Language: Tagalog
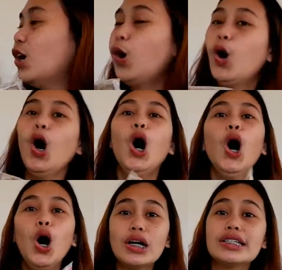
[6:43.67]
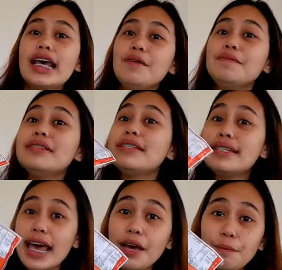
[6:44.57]
Oh, same,
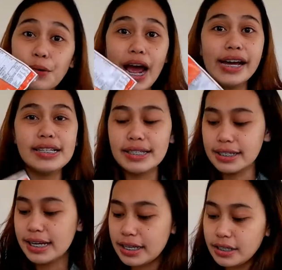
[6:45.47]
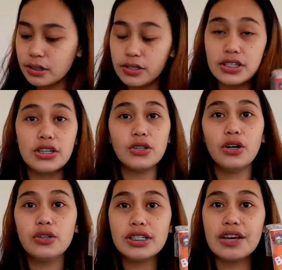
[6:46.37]
same price sila nito
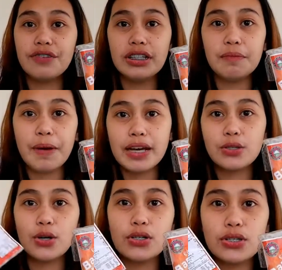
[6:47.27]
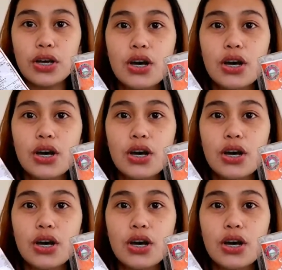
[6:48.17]
sino, 70 pesos.